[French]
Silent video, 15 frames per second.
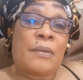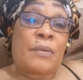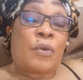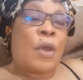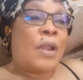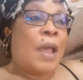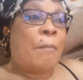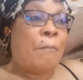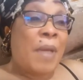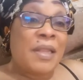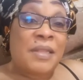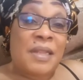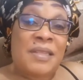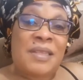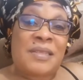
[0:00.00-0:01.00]
Que la
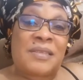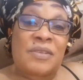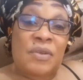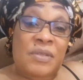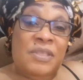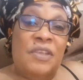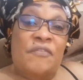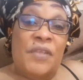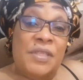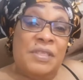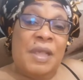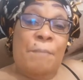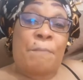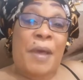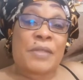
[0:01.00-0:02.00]
malédiction divine
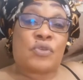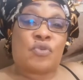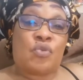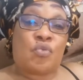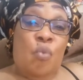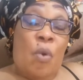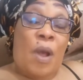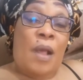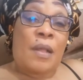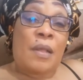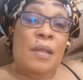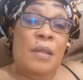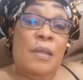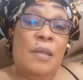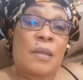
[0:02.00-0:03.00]
s'abatte sur toi.
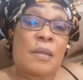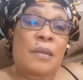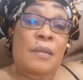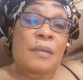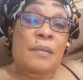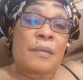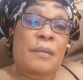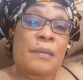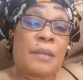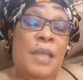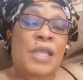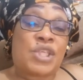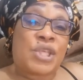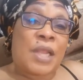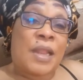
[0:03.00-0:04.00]

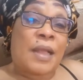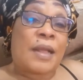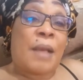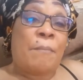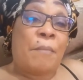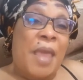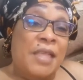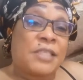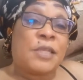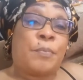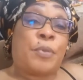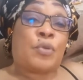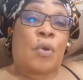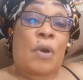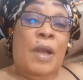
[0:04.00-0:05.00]
Et Shanaka, merci
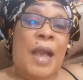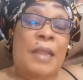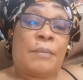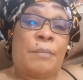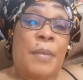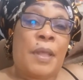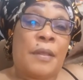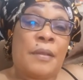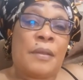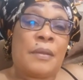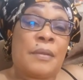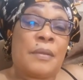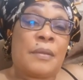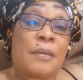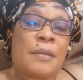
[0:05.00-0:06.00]
pour ton calme.
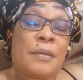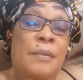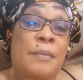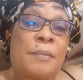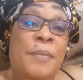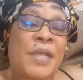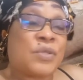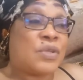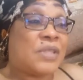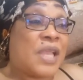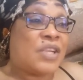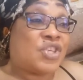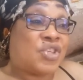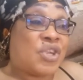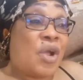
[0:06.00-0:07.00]
Parce que
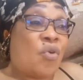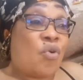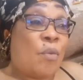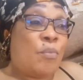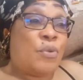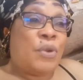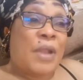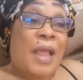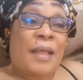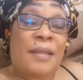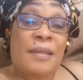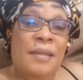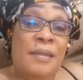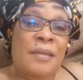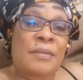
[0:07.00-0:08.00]
des gens comme lui
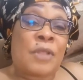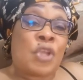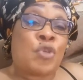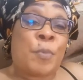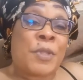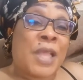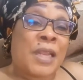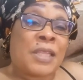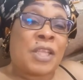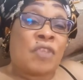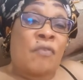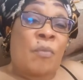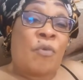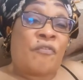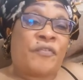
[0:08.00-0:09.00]
là, toi tu peux t'arrêter
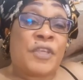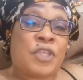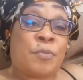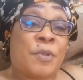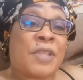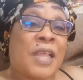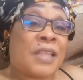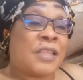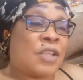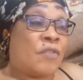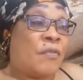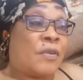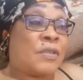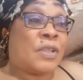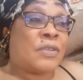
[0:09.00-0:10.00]
devant mon fils, tu peux t'arrêter
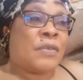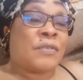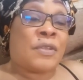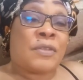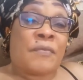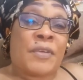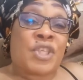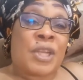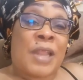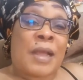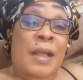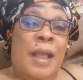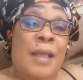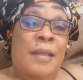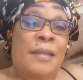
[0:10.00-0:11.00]
devant, de, devant
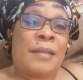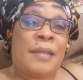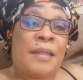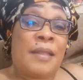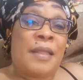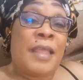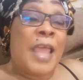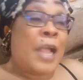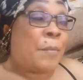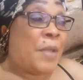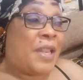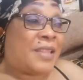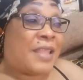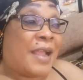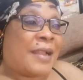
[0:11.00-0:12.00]
Shanaka.
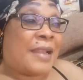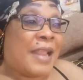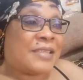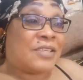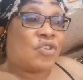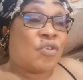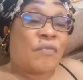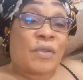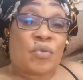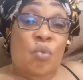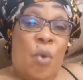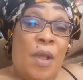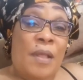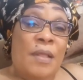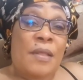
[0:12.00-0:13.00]
il était glacé devant
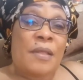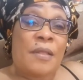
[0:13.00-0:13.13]
toi.